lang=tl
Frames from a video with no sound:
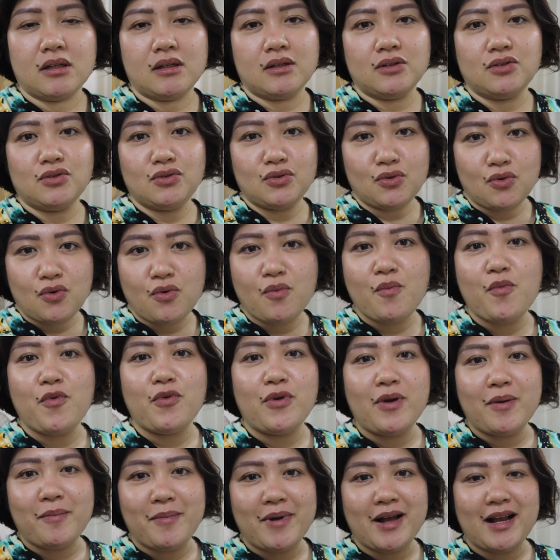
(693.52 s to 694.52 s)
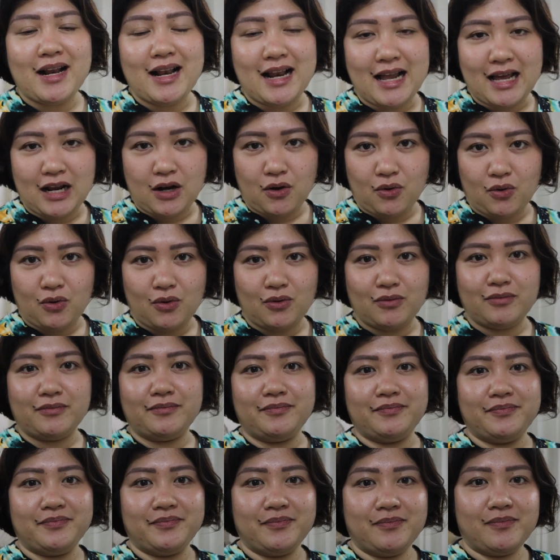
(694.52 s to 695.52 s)
gusto ko muna
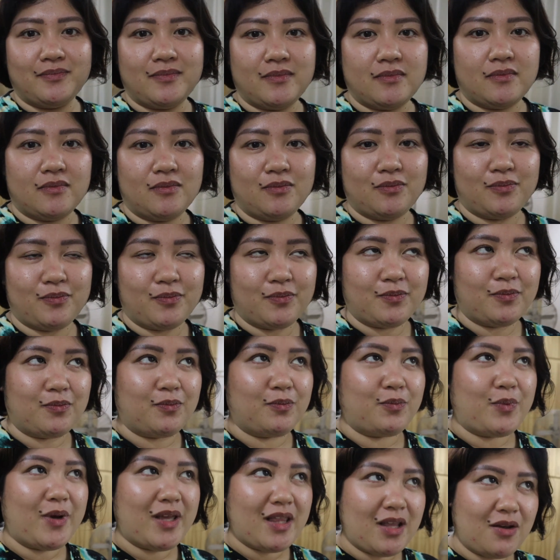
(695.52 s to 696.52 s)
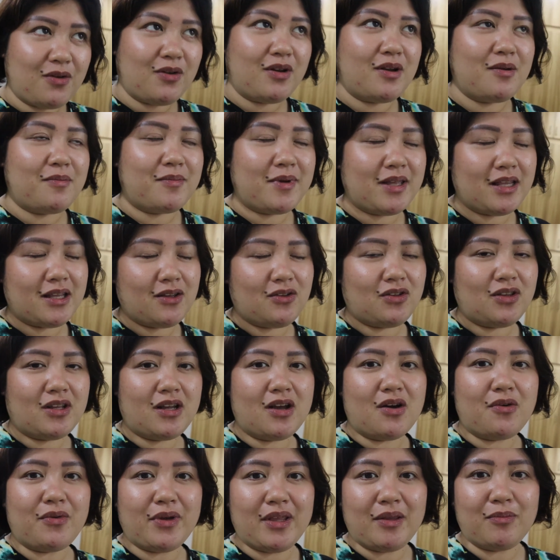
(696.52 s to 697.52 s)
maglaro pwede ko naman
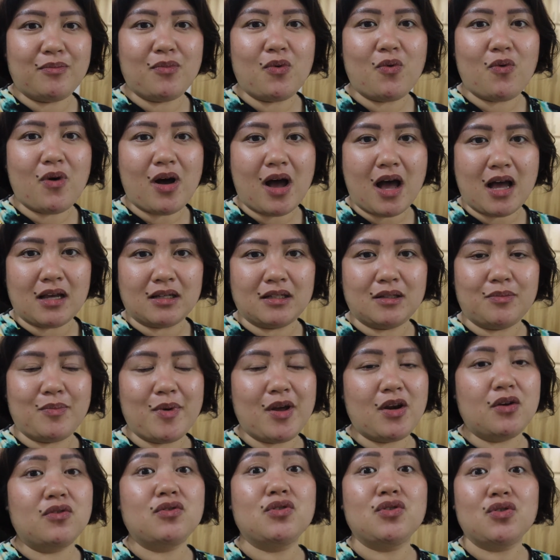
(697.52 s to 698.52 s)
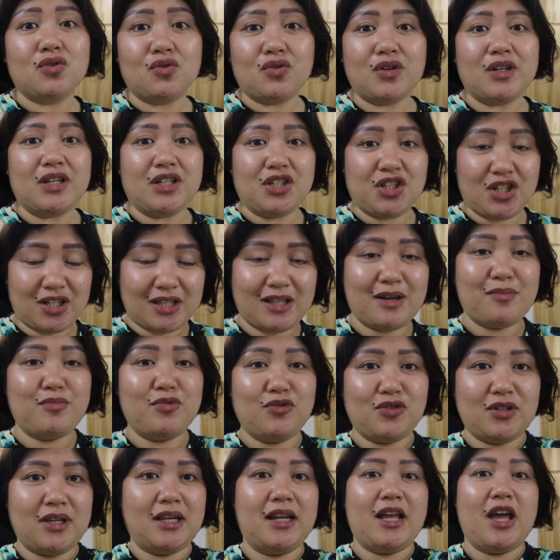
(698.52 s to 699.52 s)
yun gawin bukas, pero gusto ko rin siya
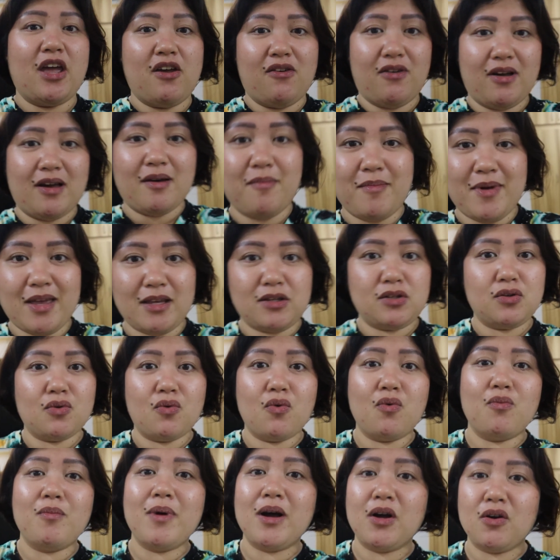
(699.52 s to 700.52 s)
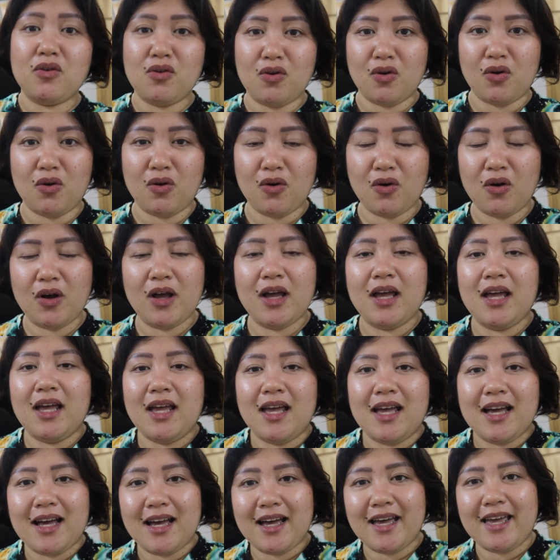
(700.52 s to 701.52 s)
tapusin ngayong gabi. So, magulo.
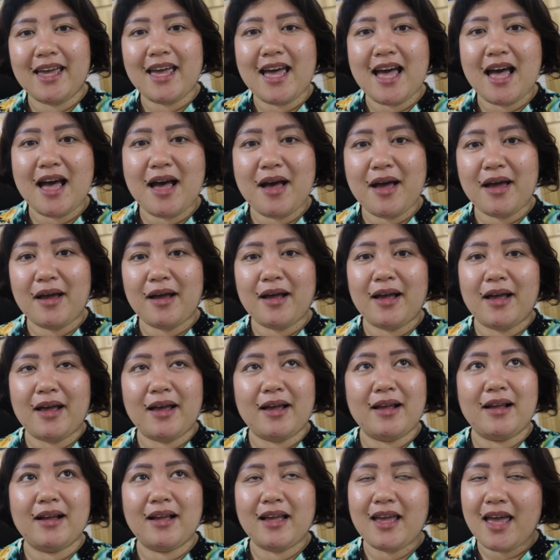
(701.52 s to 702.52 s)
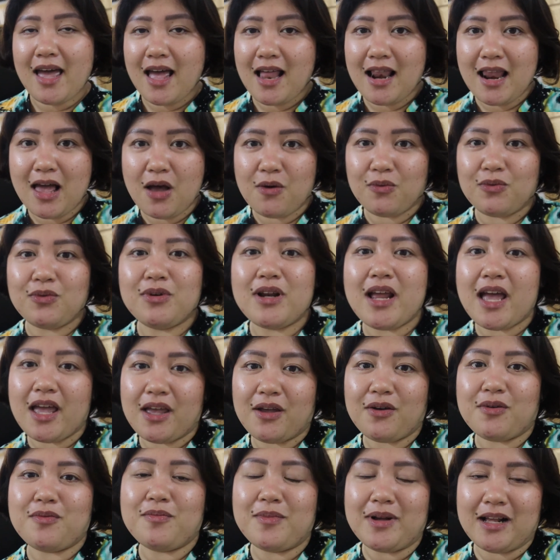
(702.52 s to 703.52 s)
Kaya, kaya lang,
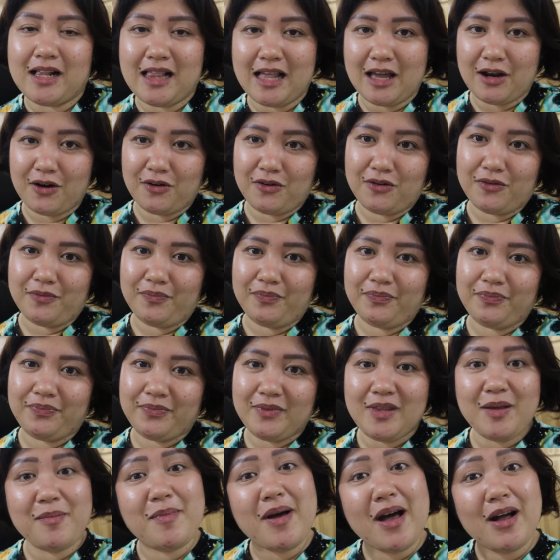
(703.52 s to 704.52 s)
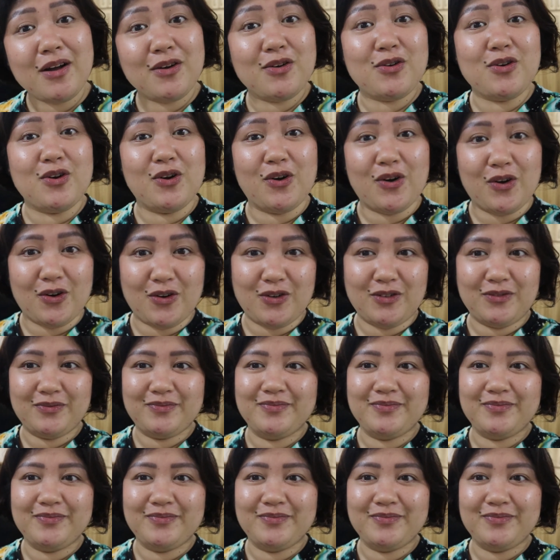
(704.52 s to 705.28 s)
unahin ko maglaro. Di ba ang gulo ko?